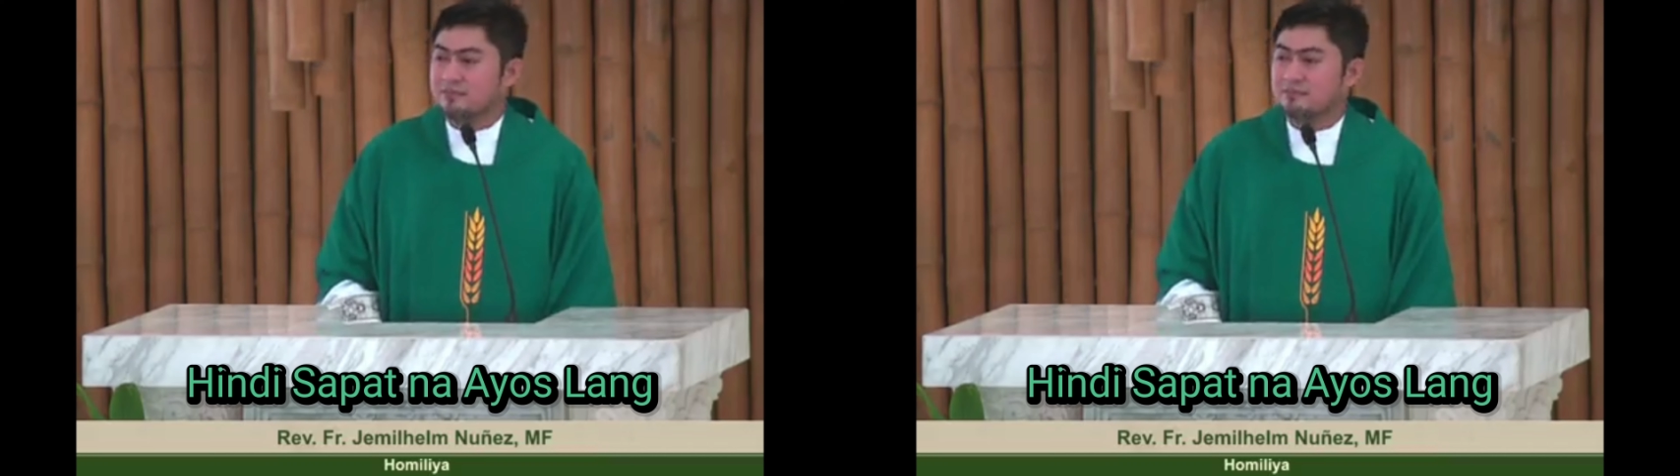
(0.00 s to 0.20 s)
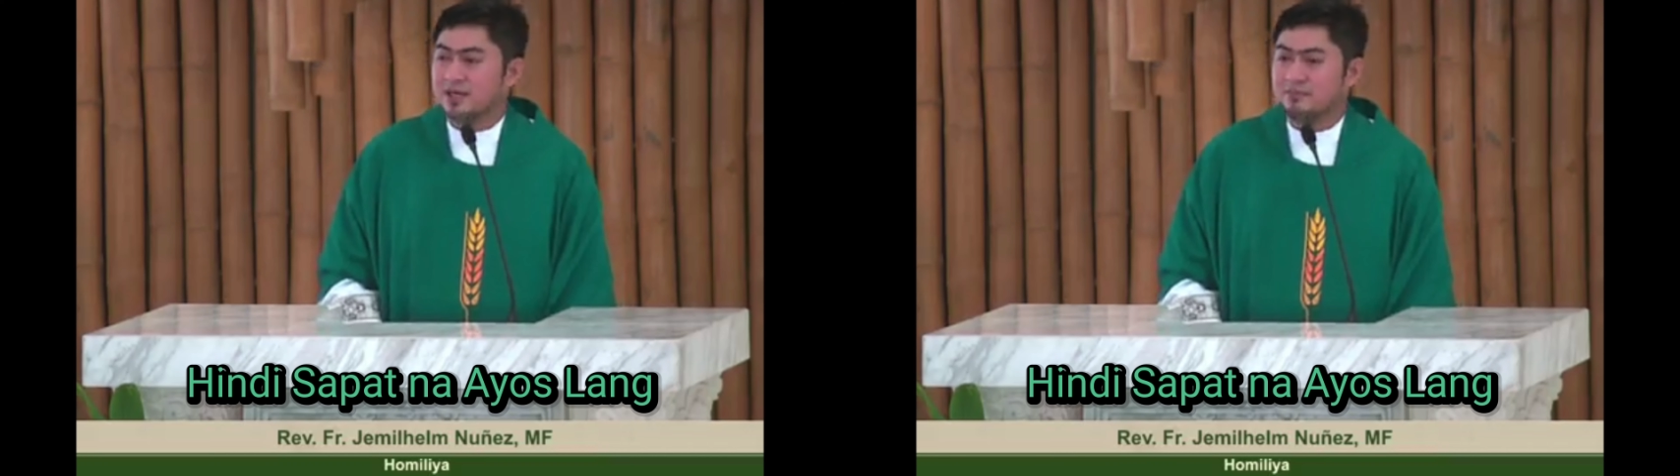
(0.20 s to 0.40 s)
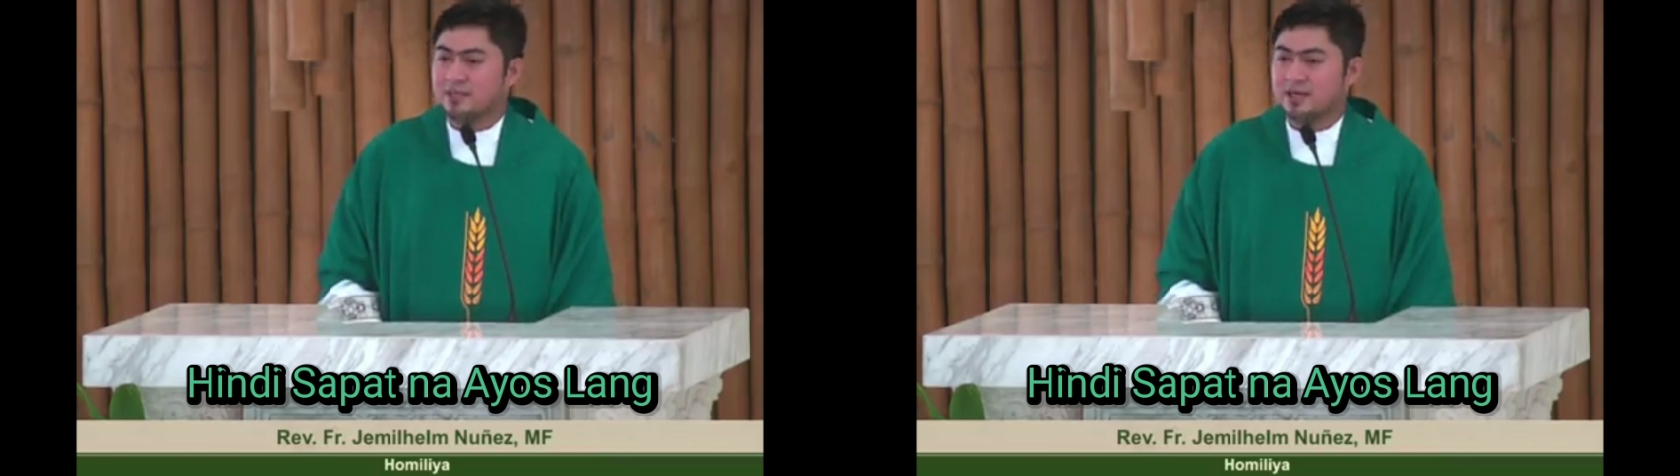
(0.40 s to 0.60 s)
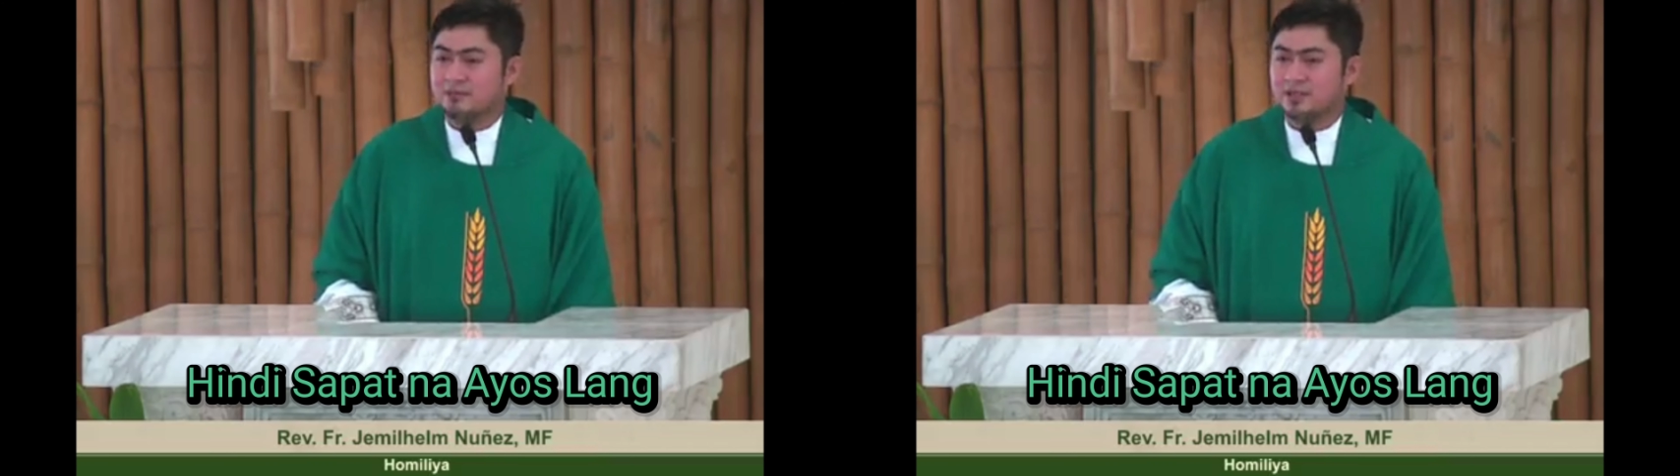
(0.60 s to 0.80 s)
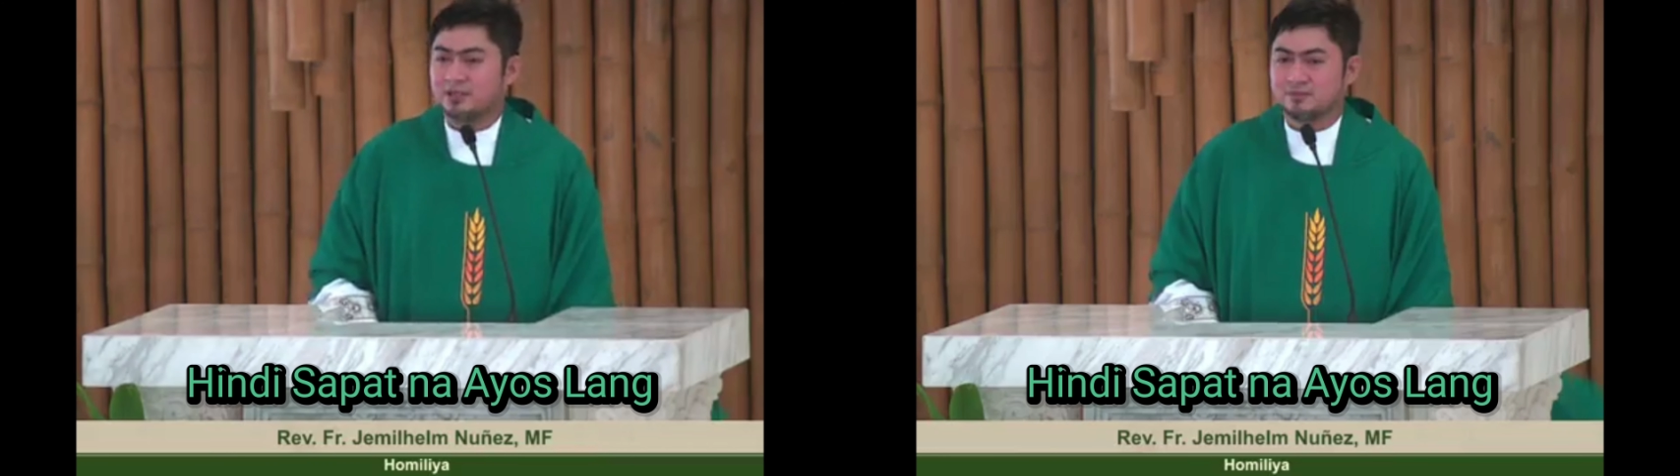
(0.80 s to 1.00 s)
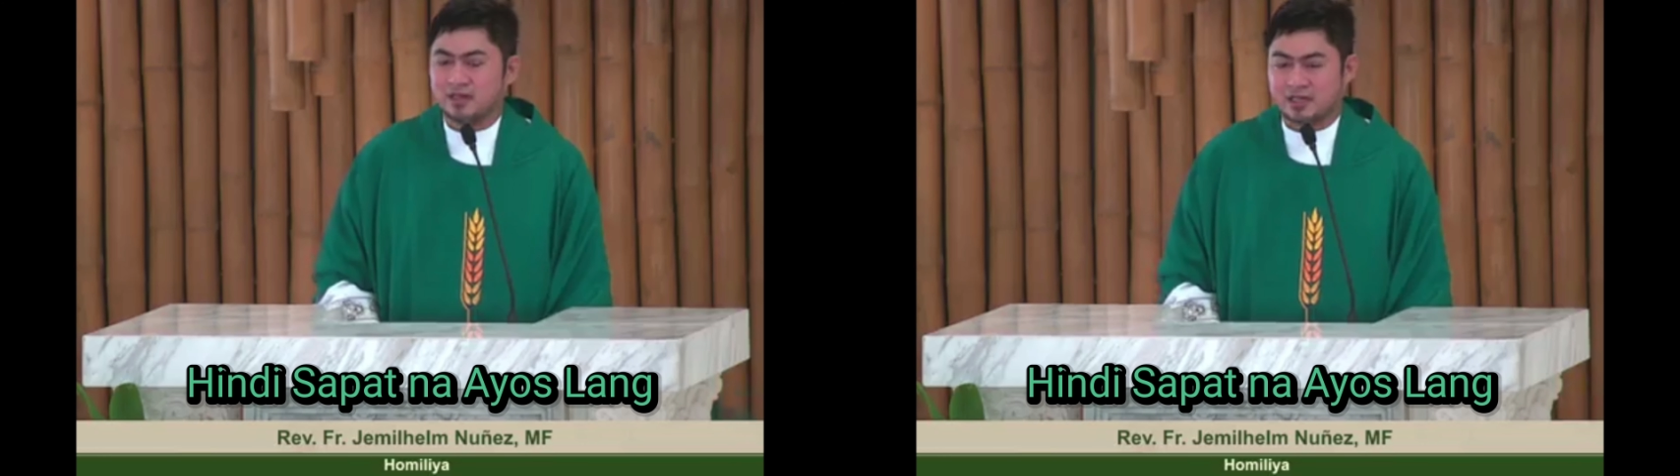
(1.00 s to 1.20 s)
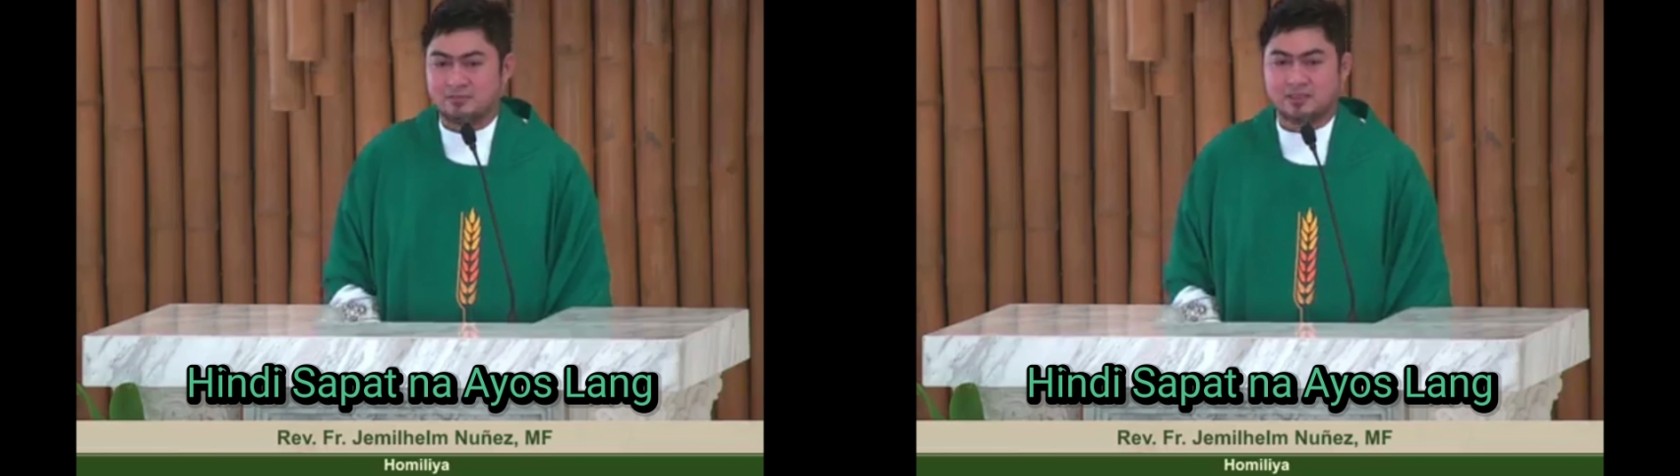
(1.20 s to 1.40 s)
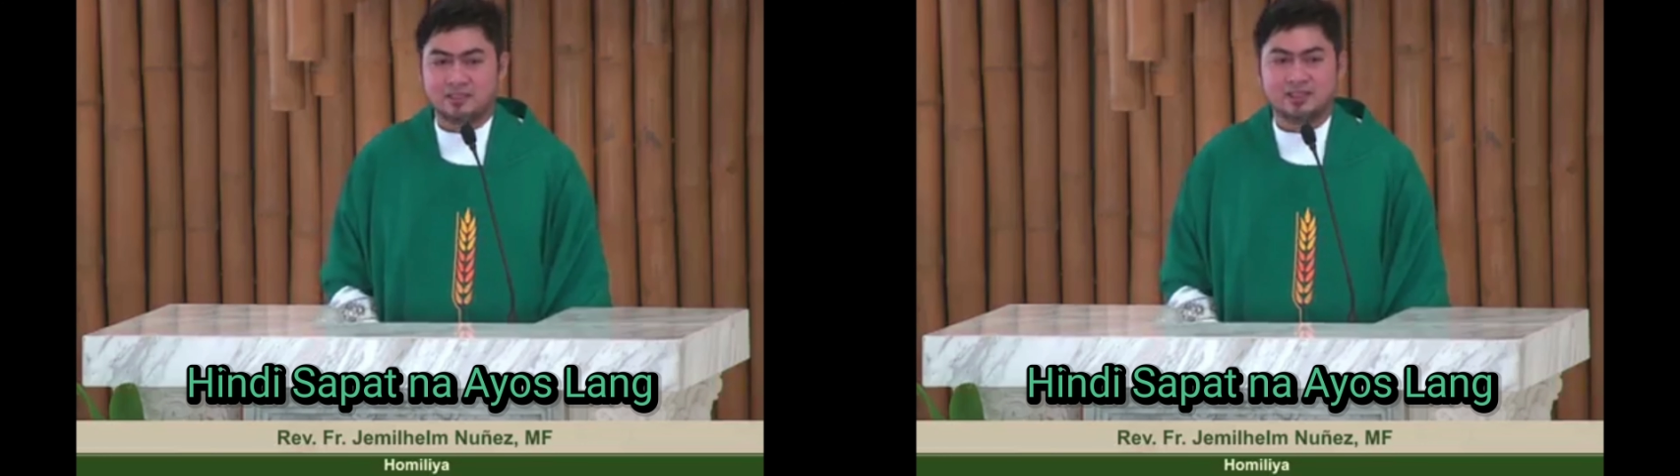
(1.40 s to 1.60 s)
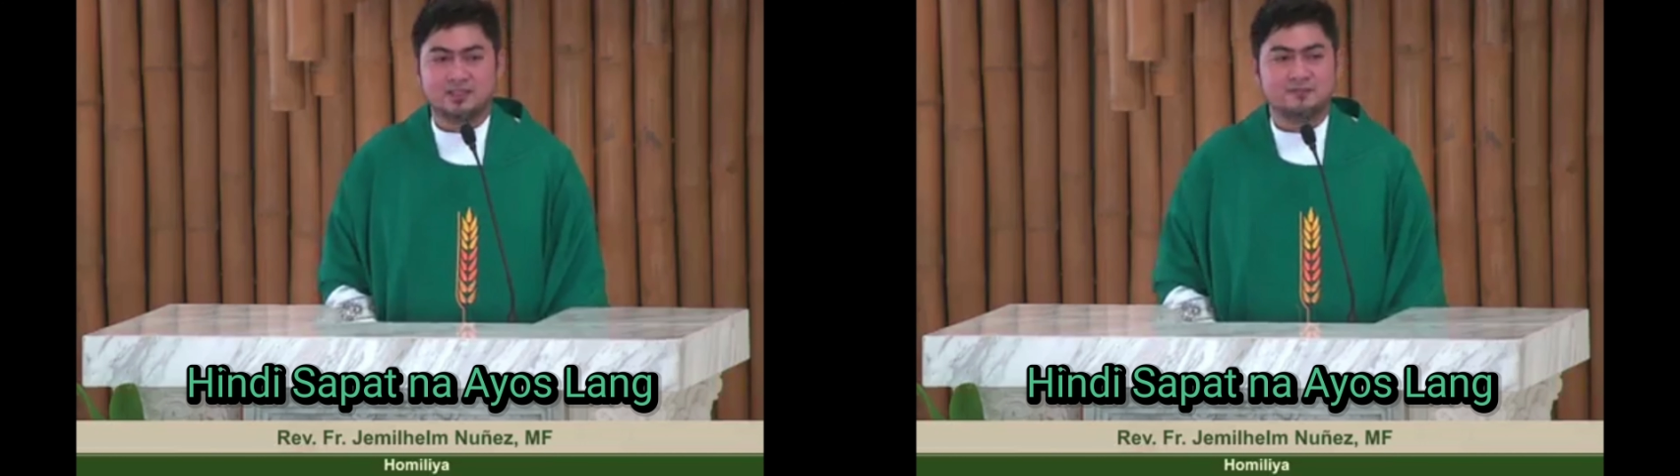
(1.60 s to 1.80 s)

Mga minamahal ko mga kapatid,